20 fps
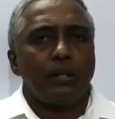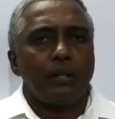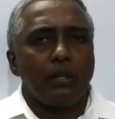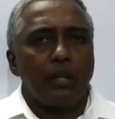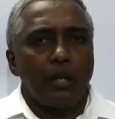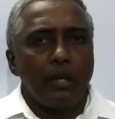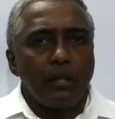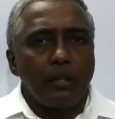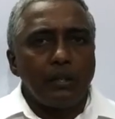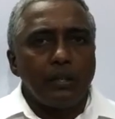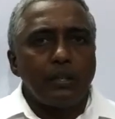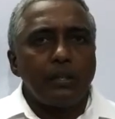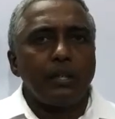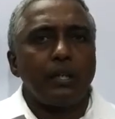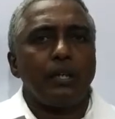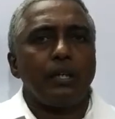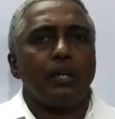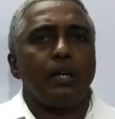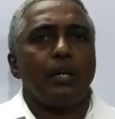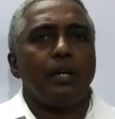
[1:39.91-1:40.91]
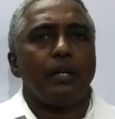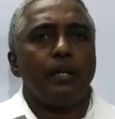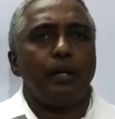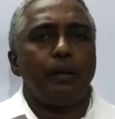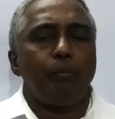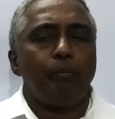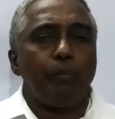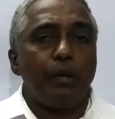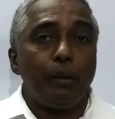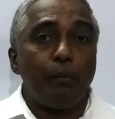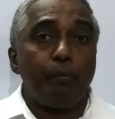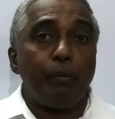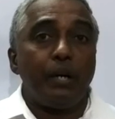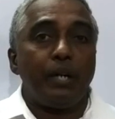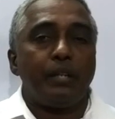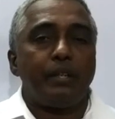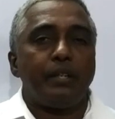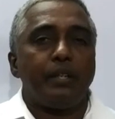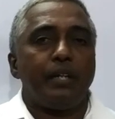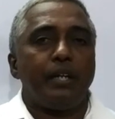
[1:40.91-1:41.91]
தனது திறன்களை
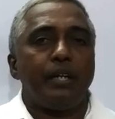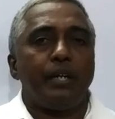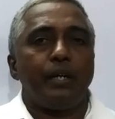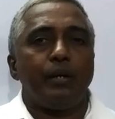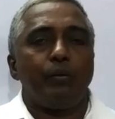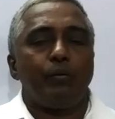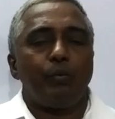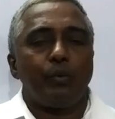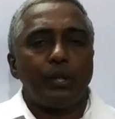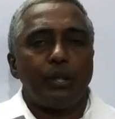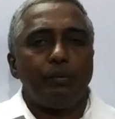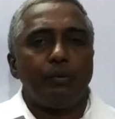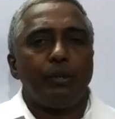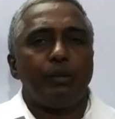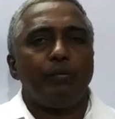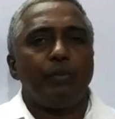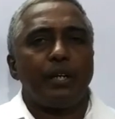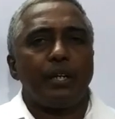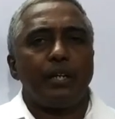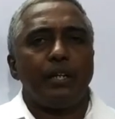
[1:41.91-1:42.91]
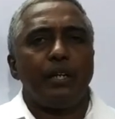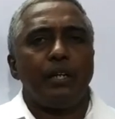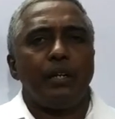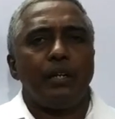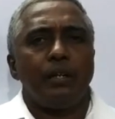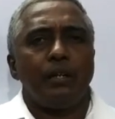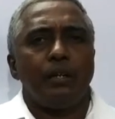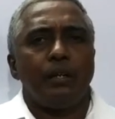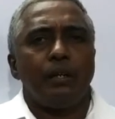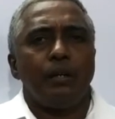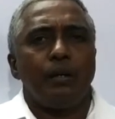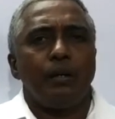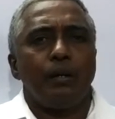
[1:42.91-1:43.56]
மேம்படுத்திட உதவிடும் வகையில்